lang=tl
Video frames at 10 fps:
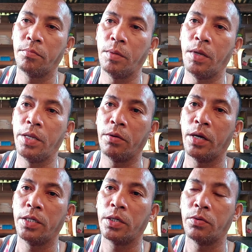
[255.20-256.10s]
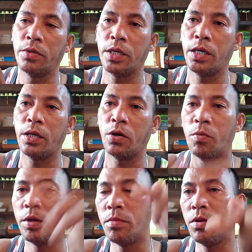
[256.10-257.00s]
bibilhin nyo guys. Kundi,
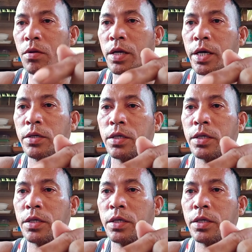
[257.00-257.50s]
comment below lang kayo